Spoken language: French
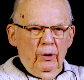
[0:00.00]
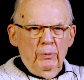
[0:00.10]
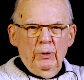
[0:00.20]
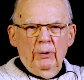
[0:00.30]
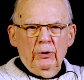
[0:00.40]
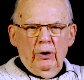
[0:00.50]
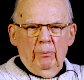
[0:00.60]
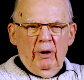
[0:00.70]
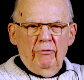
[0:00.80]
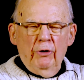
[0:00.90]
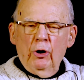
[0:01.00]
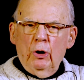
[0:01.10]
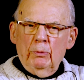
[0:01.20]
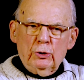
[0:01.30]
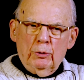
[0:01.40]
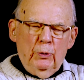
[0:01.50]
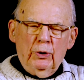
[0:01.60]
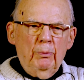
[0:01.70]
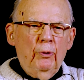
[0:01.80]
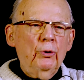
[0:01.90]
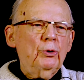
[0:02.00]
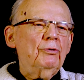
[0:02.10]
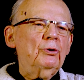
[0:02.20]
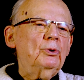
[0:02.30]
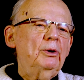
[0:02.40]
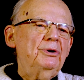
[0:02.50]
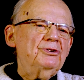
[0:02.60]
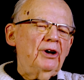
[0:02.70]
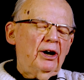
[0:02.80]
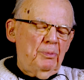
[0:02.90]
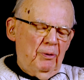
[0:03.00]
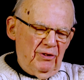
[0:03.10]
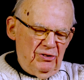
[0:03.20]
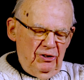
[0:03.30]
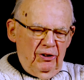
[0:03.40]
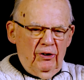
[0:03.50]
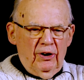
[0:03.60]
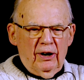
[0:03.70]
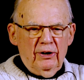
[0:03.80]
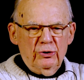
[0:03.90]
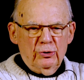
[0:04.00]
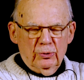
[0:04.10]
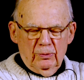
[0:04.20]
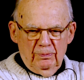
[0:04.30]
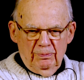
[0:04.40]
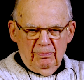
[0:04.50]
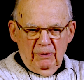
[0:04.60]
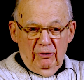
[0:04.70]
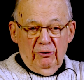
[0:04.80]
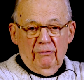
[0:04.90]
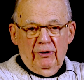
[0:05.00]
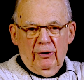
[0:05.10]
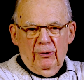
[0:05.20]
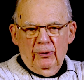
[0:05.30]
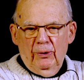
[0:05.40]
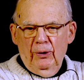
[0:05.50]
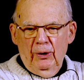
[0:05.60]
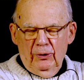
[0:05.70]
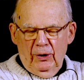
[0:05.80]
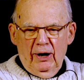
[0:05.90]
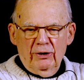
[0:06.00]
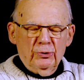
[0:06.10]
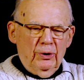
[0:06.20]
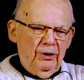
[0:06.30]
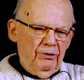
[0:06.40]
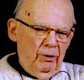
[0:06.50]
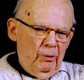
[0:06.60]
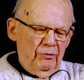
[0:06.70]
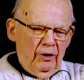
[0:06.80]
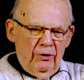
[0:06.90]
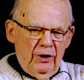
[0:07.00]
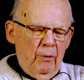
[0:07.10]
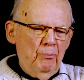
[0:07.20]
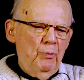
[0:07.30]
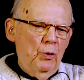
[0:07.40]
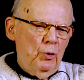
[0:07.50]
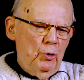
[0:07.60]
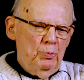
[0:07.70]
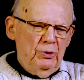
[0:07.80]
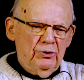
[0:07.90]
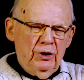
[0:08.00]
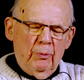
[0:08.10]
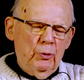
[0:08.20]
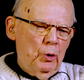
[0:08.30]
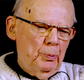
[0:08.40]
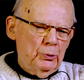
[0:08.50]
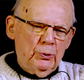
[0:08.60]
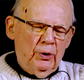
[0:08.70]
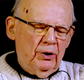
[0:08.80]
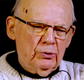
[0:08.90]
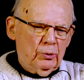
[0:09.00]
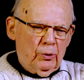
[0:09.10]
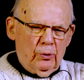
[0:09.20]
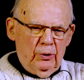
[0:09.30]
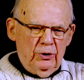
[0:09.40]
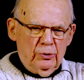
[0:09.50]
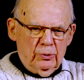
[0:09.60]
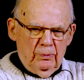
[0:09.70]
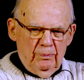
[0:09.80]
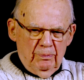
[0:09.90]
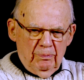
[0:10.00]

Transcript: On me demande parfois comment je me débrouille devant tous les mystères qui peuvent exister dans la religion. Et c'est vrai que dans la religion chrétienne, on le verra, il y a beaucoup de mystères, beaucoup plus que dans les autres religions.